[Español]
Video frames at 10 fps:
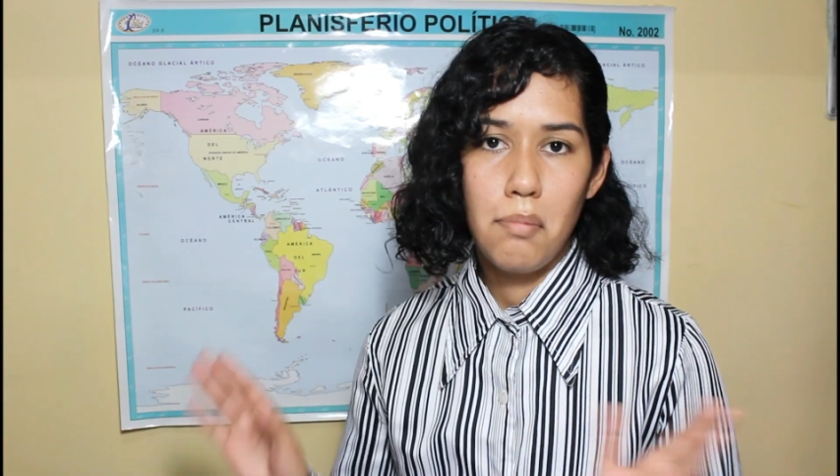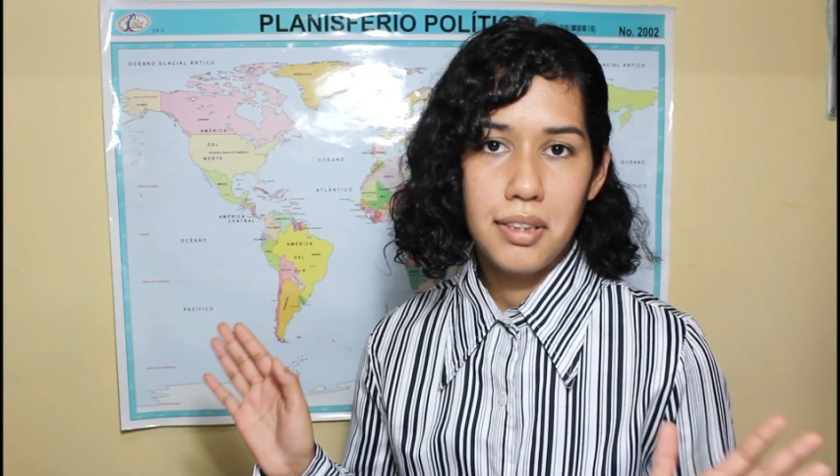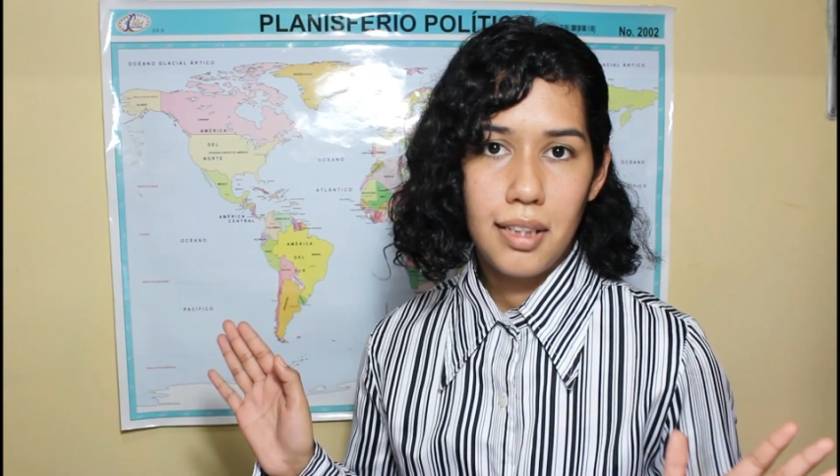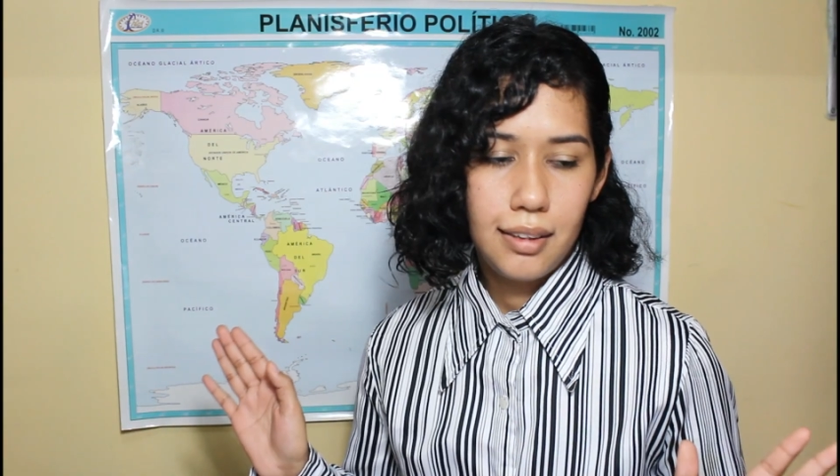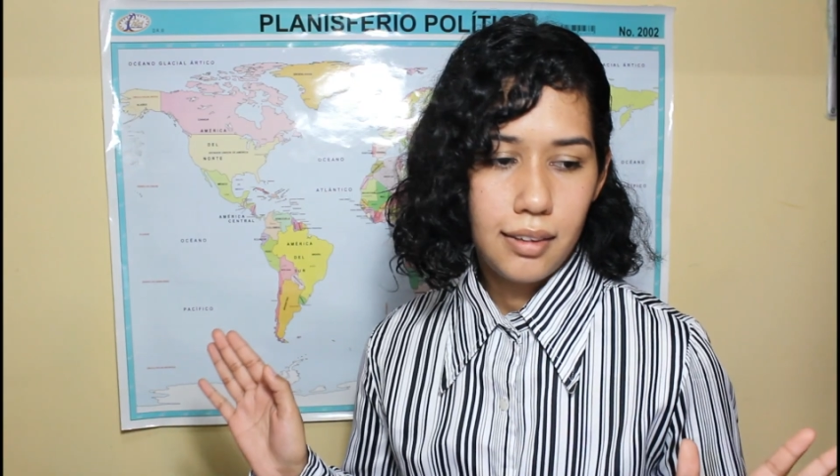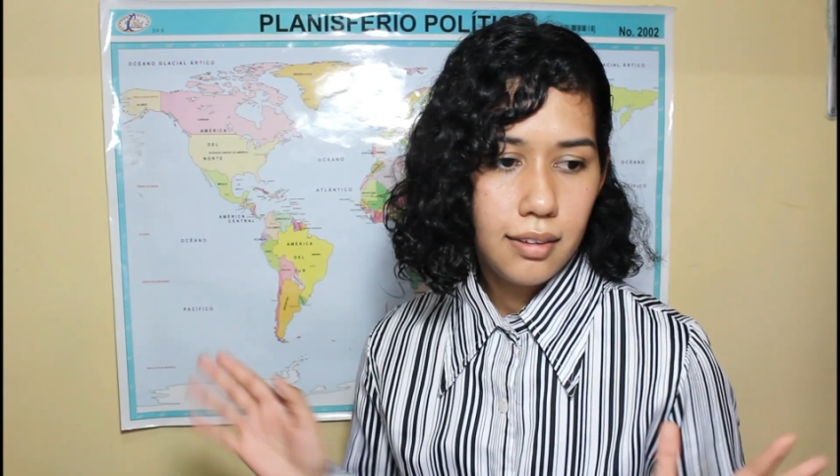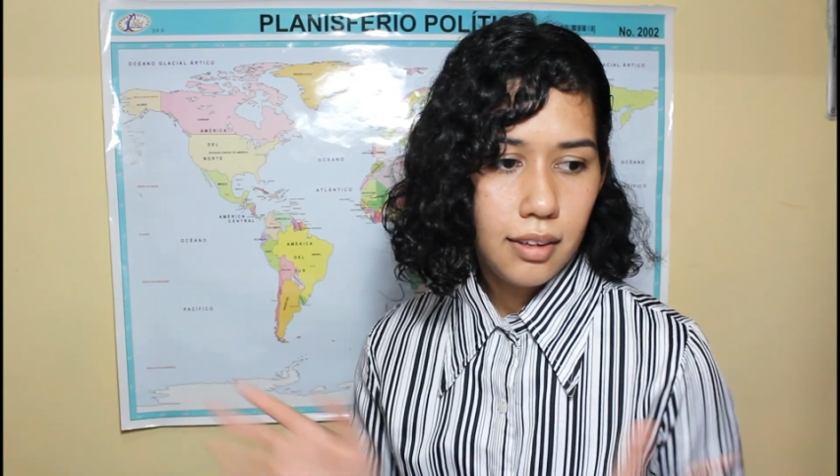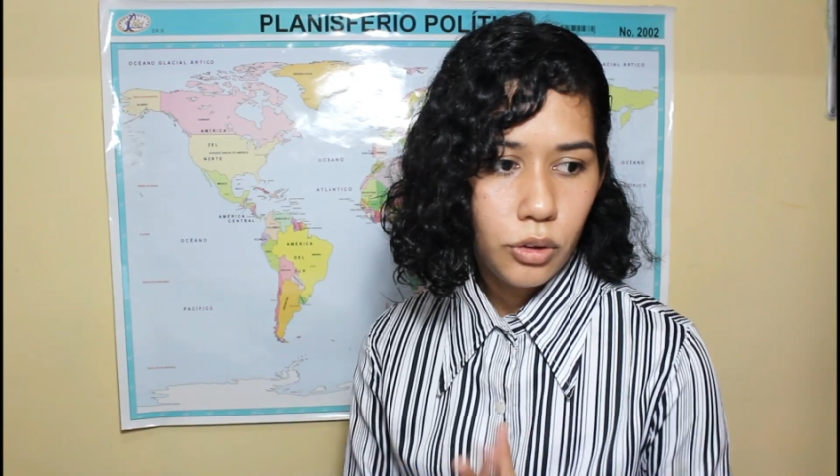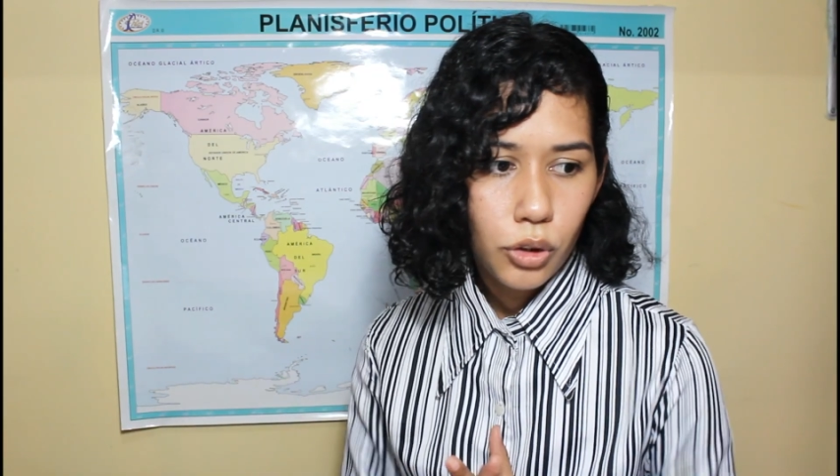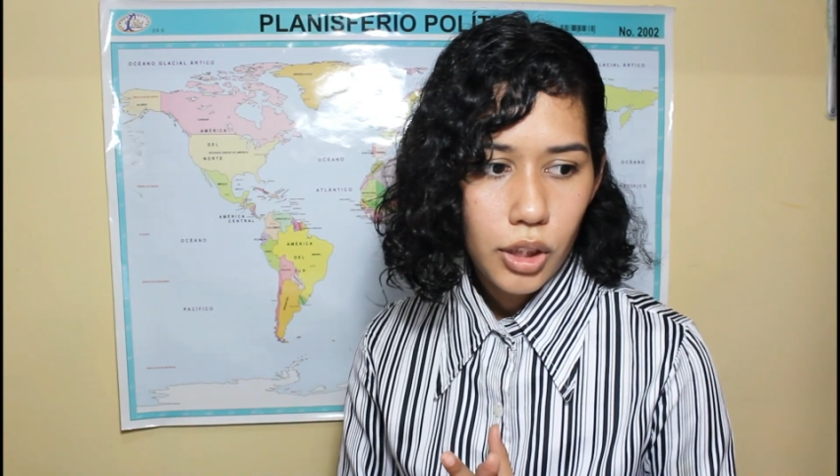Yo investigué
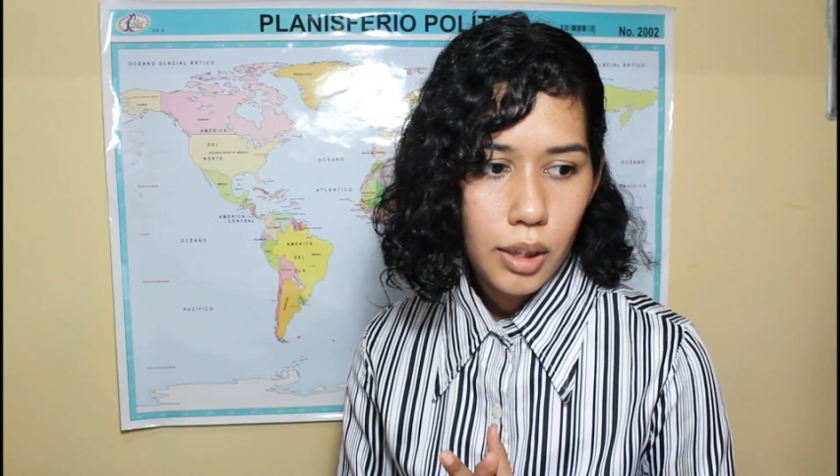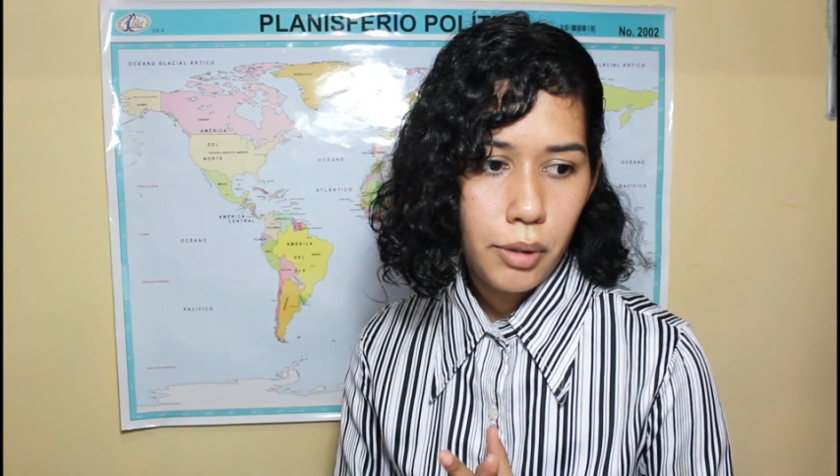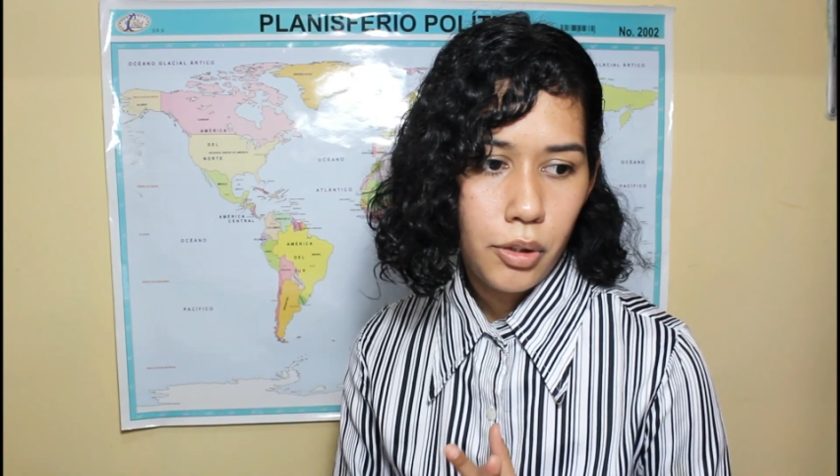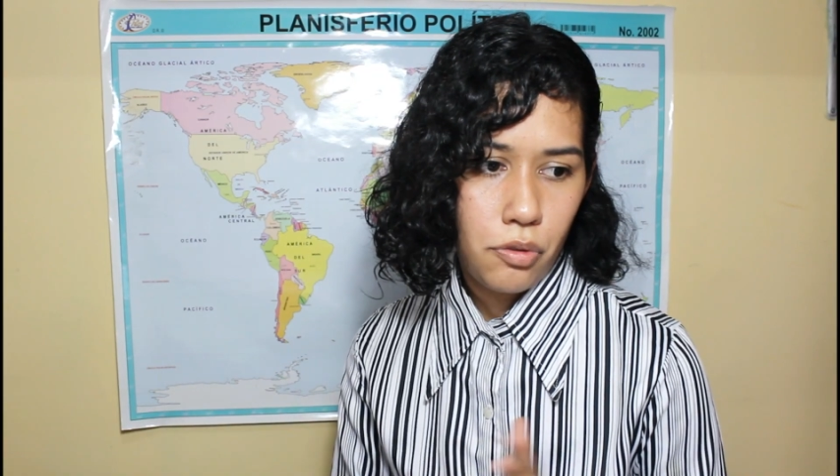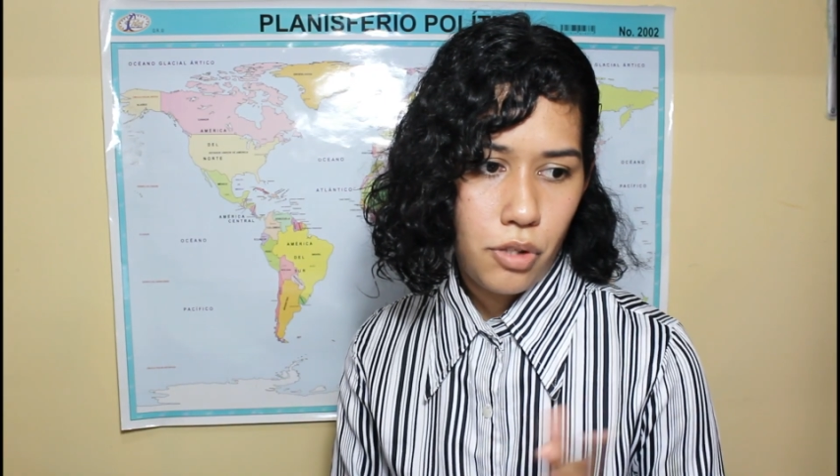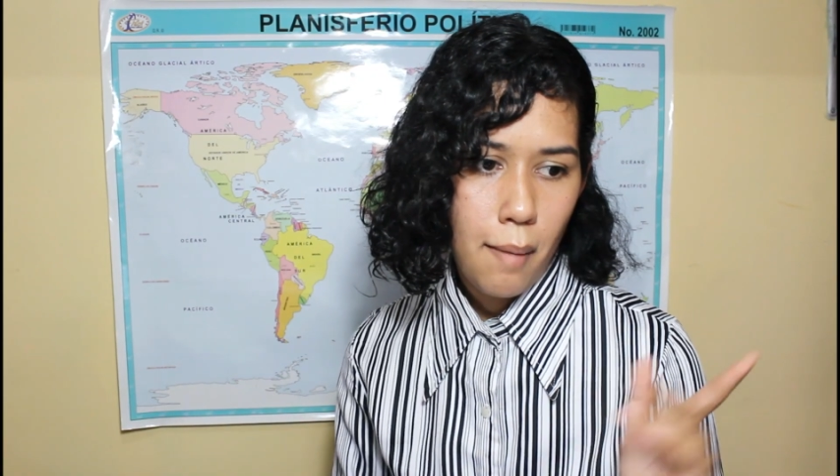tantito y bueno,